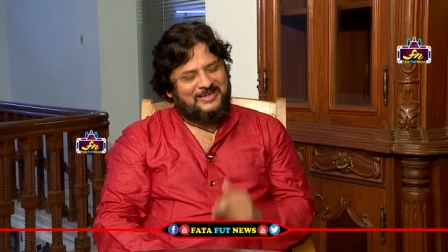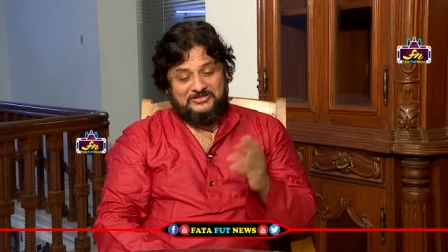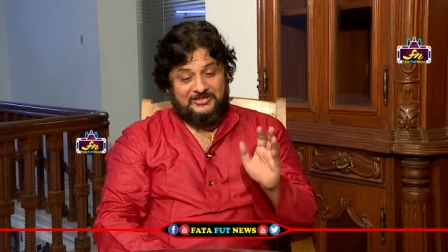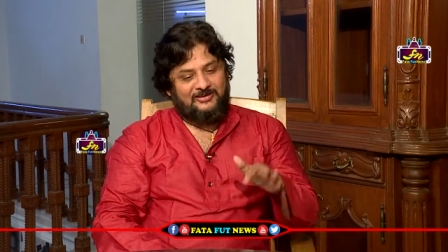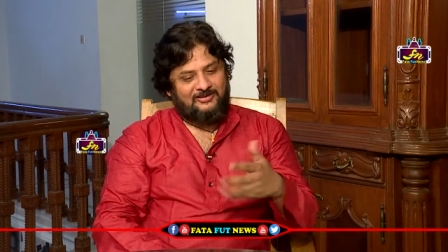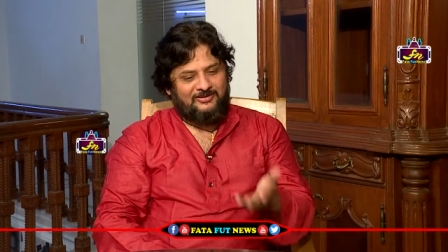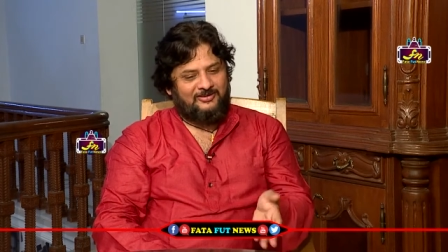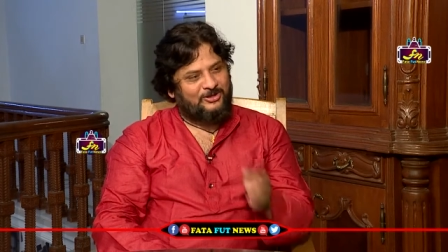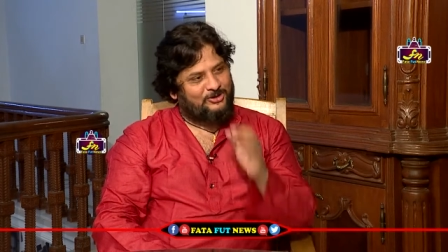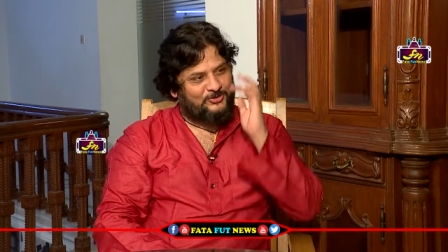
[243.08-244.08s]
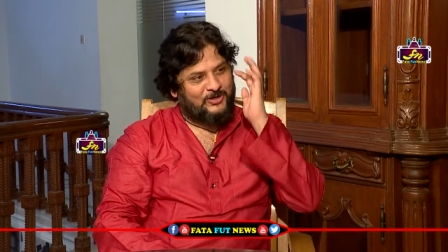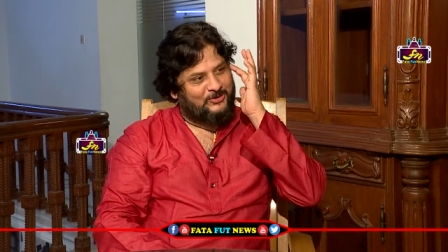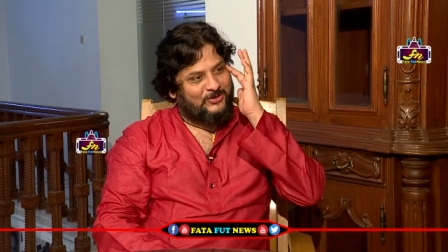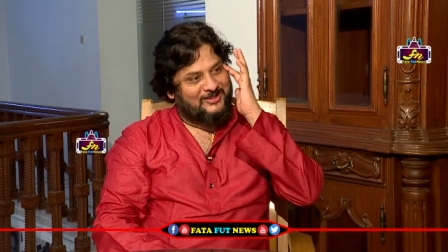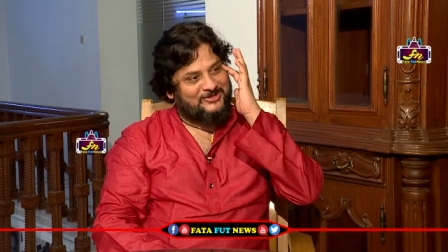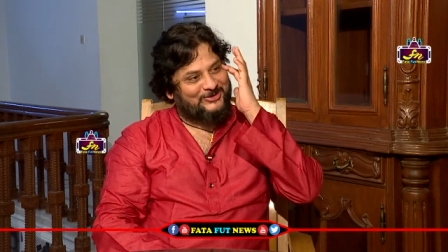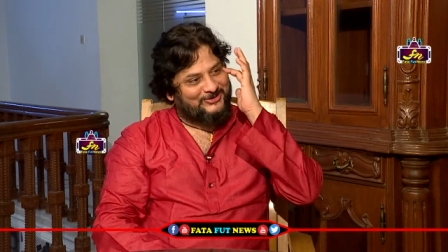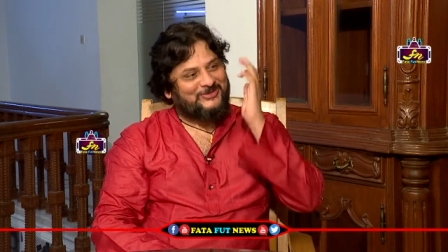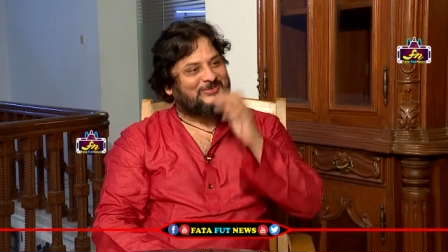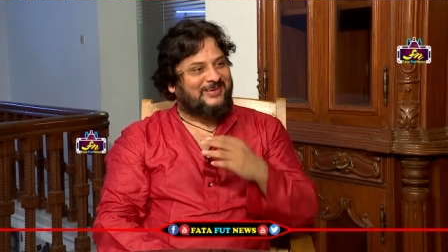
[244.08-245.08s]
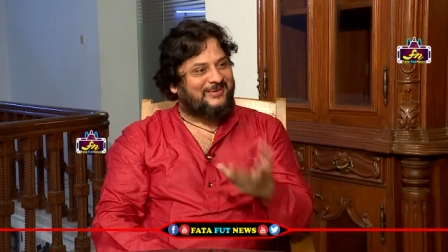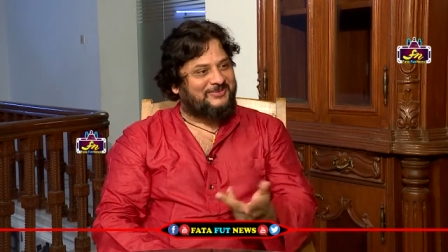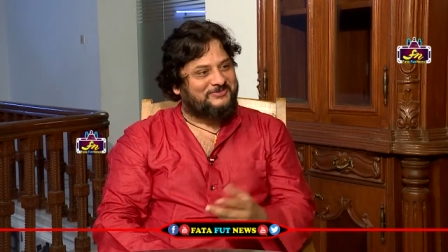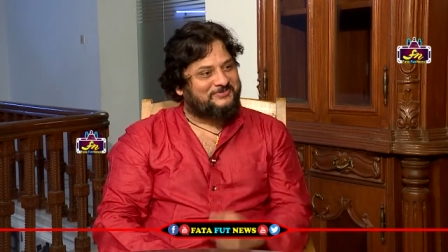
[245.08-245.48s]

స్టిల్ ఈ రోజు వరకు కూడా అదే జరుగుతుంది ఇంకా